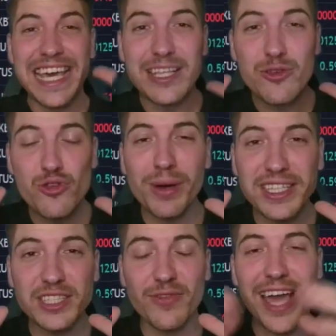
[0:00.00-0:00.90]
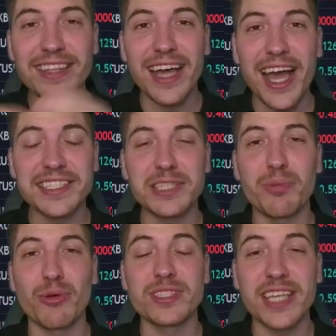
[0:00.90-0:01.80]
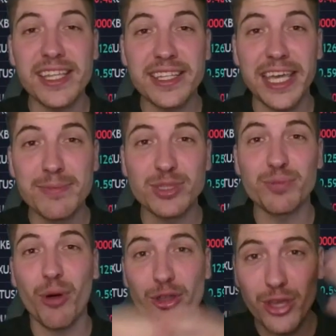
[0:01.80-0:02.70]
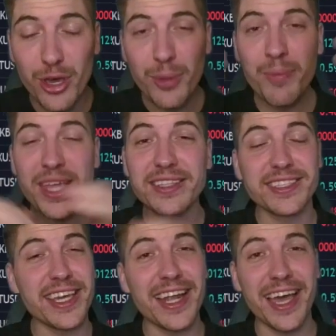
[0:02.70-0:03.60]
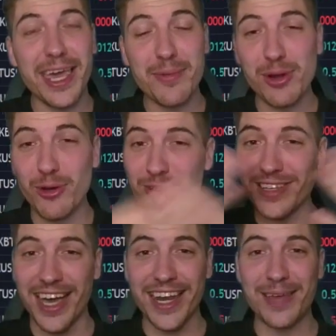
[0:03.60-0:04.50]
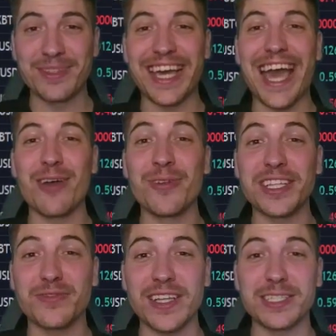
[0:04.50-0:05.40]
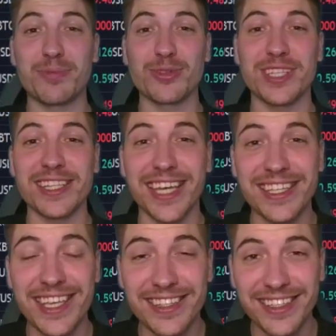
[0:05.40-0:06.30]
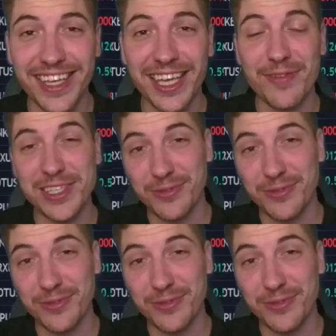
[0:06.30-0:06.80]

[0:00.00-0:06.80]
Über 32% im Spot mit 10er Hebel, unter anderem 320% Rendite drin gewesen.